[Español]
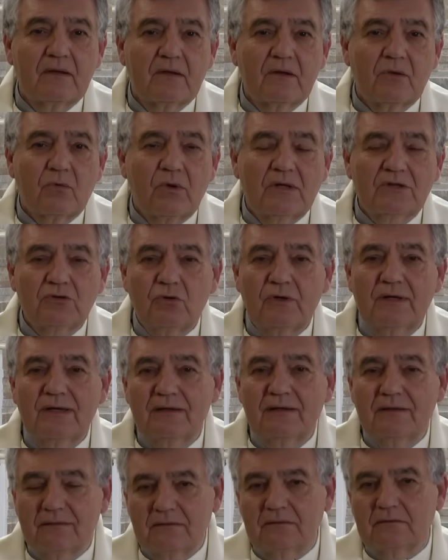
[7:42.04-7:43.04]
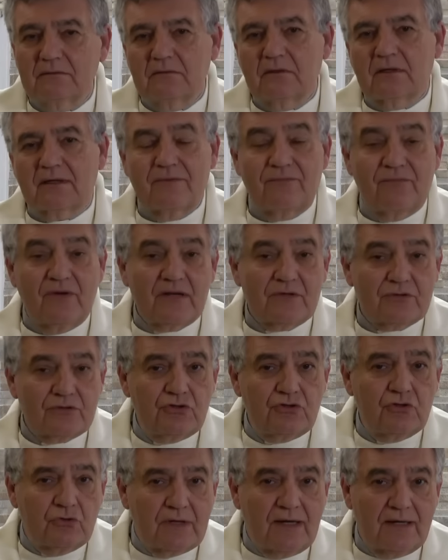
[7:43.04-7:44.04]
cuando él
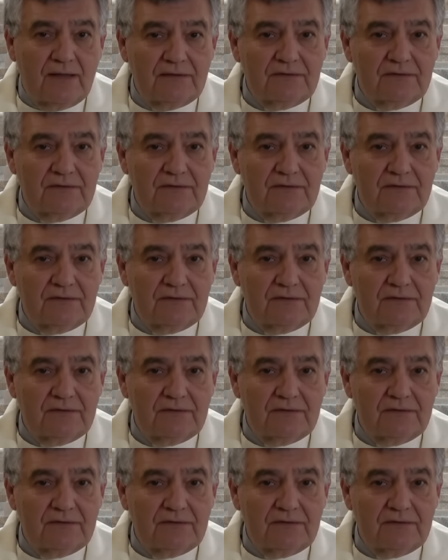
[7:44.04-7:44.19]
reflexiona,